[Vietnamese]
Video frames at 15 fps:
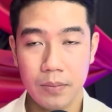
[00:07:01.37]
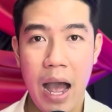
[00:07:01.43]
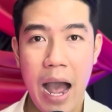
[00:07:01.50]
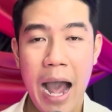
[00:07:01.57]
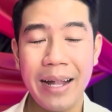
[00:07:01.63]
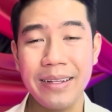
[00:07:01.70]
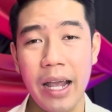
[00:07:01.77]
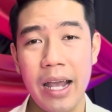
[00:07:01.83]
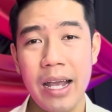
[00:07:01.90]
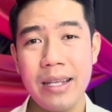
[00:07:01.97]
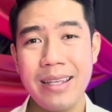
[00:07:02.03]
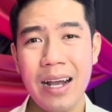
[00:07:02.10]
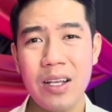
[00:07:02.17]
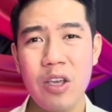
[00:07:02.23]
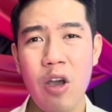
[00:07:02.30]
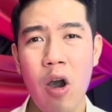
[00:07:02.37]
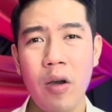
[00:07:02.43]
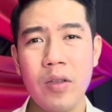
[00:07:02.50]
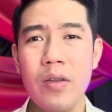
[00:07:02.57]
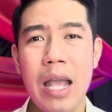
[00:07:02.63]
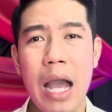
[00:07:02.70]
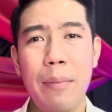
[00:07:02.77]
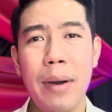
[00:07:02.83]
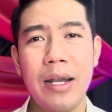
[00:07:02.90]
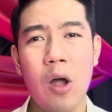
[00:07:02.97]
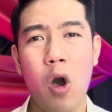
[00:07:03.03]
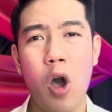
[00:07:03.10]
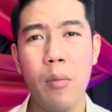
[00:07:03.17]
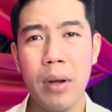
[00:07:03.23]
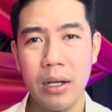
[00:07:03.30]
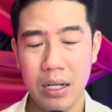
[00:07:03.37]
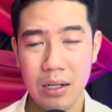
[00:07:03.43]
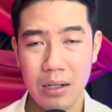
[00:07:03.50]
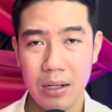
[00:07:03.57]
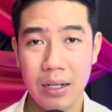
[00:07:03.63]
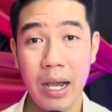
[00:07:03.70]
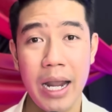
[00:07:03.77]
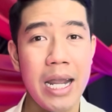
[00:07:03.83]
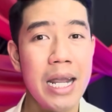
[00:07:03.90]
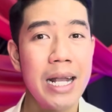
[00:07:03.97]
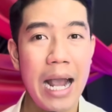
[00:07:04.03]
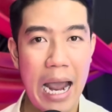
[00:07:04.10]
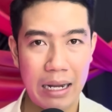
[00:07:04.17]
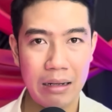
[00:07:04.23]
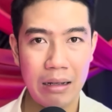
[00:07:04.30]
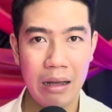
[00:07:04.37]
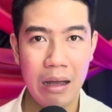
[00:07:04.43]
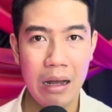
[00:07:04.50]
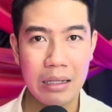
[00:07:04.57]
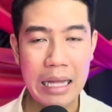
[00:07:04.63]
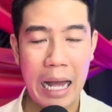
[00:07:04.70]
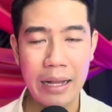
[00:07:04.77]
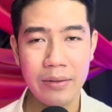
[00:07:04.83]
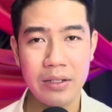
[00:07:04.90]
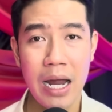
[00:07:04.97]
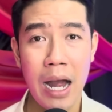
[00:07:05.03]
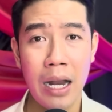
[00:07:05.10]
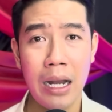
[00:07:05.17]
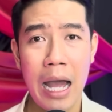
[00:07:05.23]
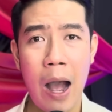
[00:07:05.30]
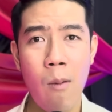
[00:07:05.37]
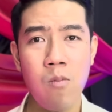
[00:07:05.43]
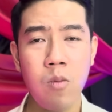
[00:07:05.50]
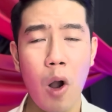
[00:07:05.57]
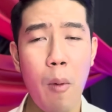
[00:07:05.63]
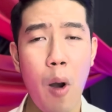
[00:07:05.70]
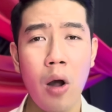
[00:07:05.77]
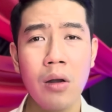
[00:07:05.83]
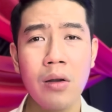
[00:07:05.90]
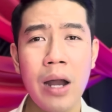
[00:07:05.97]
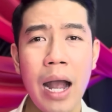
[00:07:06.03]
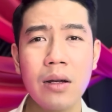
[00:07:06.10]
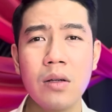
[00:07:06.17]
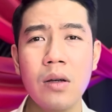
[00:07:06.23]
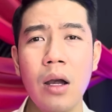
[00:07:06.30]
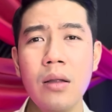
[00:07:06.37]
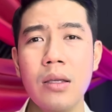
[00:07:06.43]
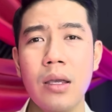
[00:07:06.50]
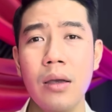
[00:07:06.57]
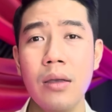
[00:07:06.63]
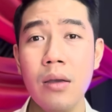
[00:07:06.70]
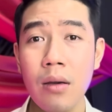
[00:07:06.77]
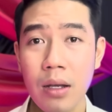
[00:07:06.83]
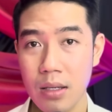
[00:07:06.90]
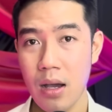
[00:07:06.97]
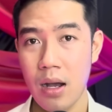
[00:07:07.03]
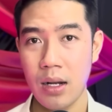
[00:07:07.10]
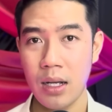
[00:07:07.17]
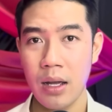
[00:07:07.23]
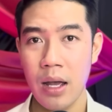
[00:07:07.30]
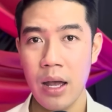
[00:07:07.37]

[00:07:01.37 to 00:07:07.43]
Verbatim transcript: Anh nghĩ chắc do dưới nhà bà nội mình á kỹ càng, thành ra là không có bỏ rác rến gì ở dưới hết trơn á.